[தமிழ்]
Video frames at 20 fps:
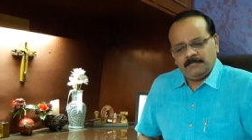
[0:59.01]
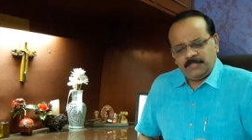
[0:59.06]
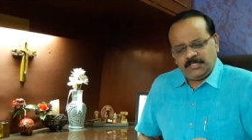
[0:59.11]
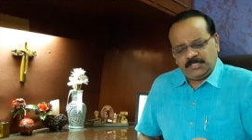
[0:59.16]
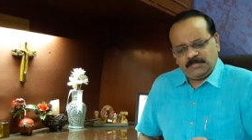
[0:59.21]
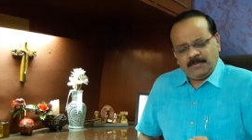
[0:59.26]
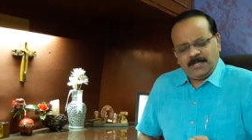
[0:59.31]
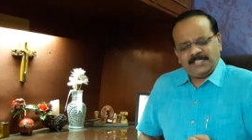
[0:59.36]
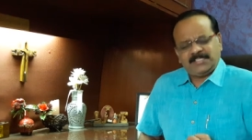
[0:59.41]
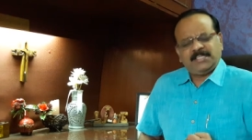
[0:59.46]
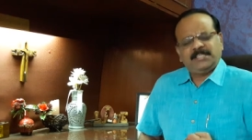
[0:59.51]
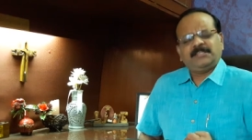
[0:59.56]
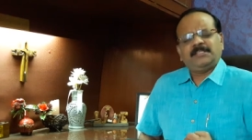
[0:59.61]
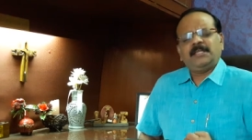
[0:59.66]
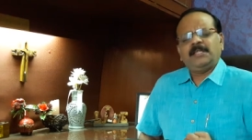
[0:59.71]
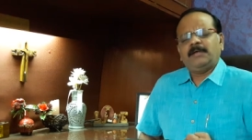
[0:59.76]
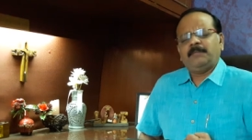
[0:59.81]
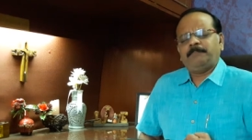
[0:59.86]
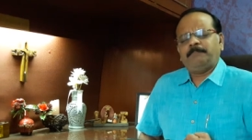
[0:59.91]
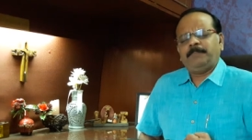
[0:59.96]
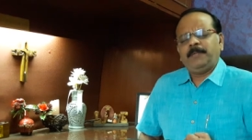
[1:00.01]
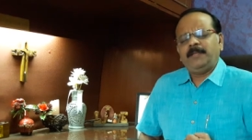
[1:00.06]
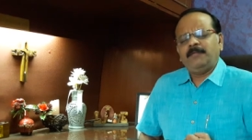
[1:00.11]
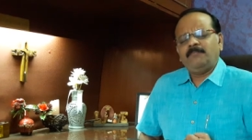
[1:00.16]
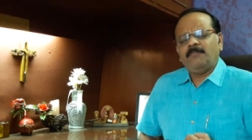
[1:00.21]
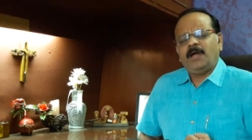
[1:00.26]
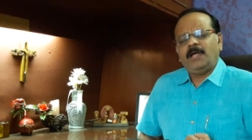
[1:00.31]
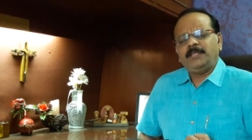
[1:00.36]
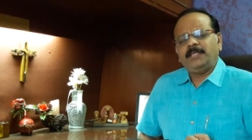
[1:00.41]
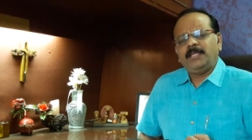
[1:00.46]
விசுவாசத்தில்
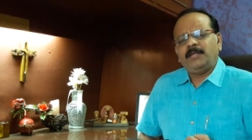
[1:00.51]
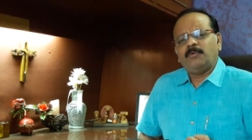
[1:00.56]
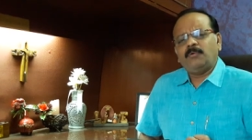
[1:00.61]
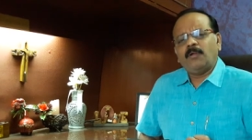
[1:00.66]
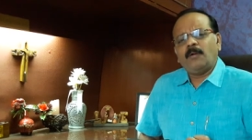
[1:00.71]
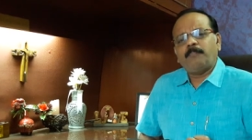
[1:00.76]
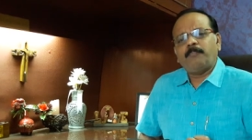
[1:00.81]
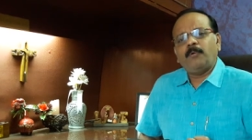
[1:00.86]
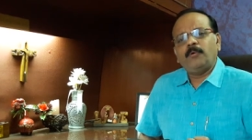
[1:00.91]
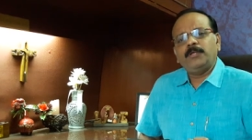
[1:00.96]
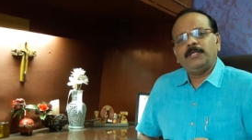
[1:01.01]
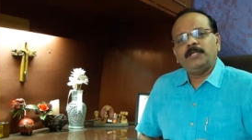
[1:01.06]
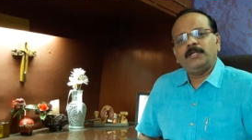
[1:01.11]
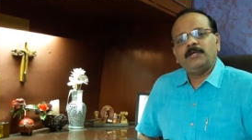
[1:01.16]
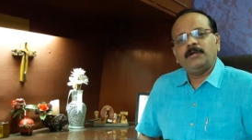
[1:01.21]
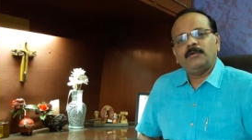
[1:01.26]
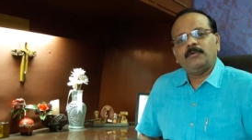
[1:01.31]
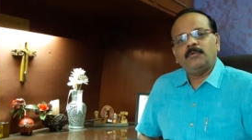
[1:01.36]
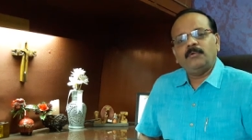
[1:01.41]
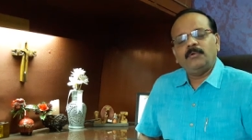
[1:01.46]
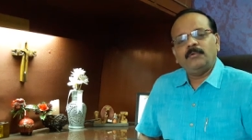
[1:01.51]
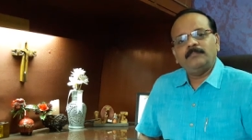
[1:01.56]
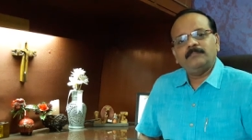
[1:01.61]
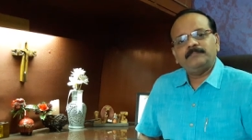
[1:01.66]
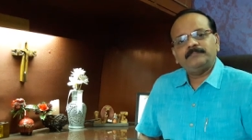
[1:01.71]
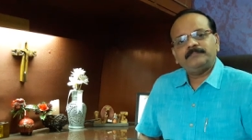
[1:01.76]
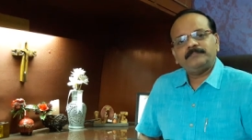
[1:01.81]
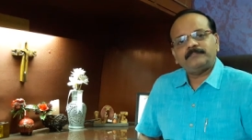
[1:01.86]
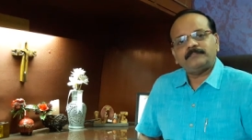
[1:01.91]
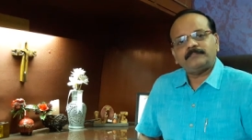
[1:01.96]
பின்வாங்கி கூட போயிருக்கக்கூடும்
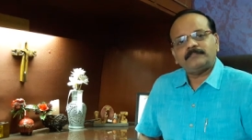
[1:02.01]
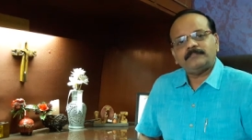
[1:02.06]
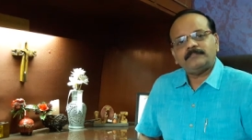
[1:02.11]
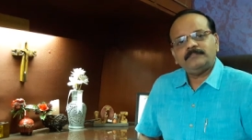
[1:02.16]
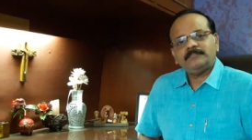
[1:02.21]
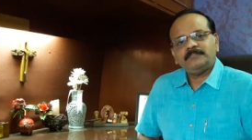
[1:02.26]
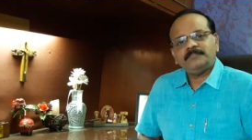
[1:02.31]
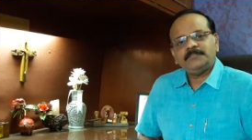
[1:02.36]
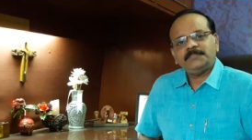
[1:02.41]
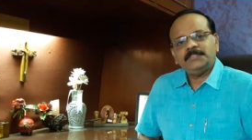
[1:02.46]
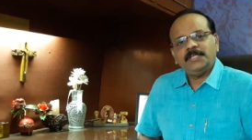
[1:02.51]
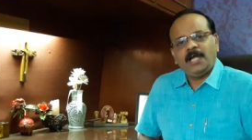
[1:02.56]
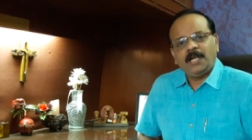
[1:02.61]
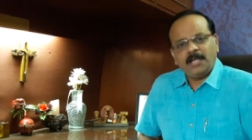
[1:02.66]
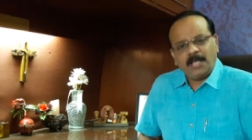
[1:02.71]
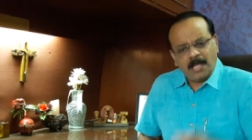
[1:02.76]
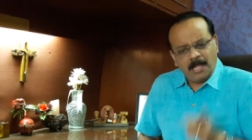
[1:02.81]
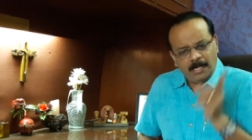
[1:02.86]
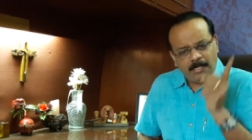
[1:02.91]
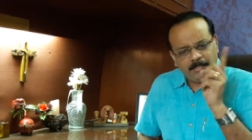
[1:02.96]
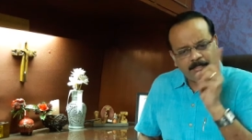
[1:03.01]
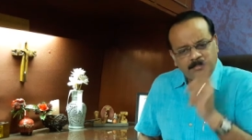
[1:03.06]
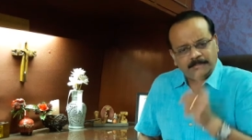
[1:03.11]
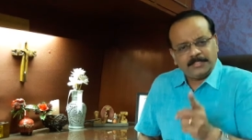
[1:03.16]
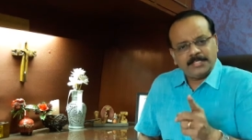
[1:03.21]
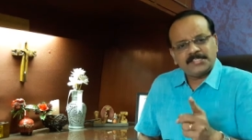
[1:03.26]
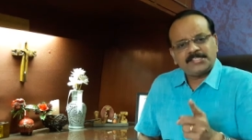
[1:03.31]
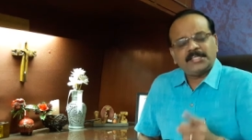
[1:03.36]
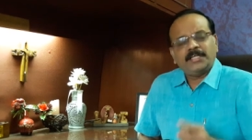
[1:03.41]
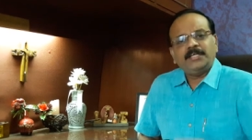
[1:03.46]
ஆனால்
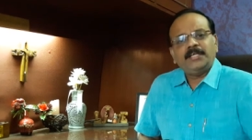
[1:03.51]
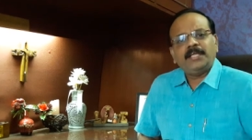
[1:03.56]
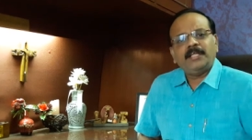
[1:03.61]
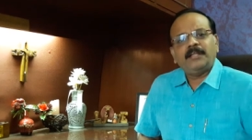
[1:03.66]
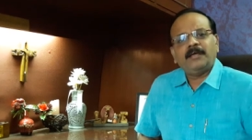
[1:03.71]
அடுத்த சண்டே